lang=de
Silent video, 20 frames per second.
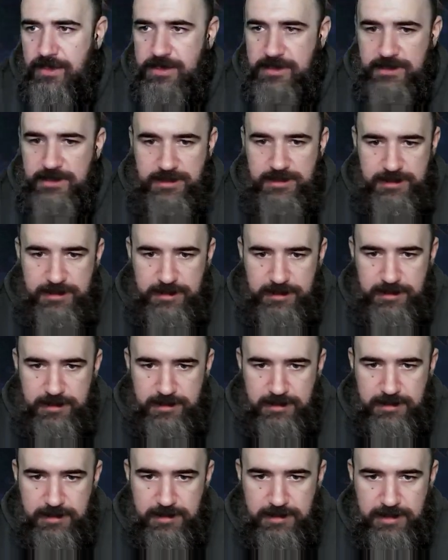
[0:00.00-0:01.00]

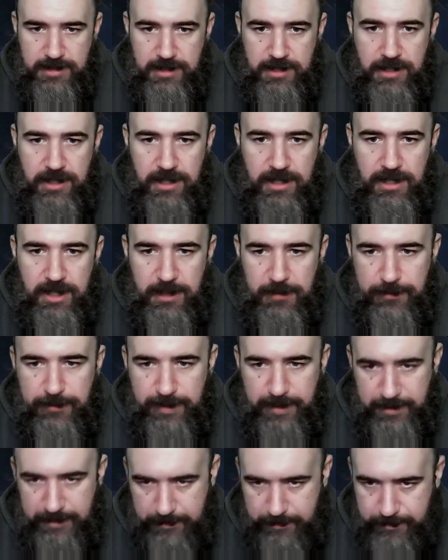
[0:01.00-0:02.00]
So, liefern.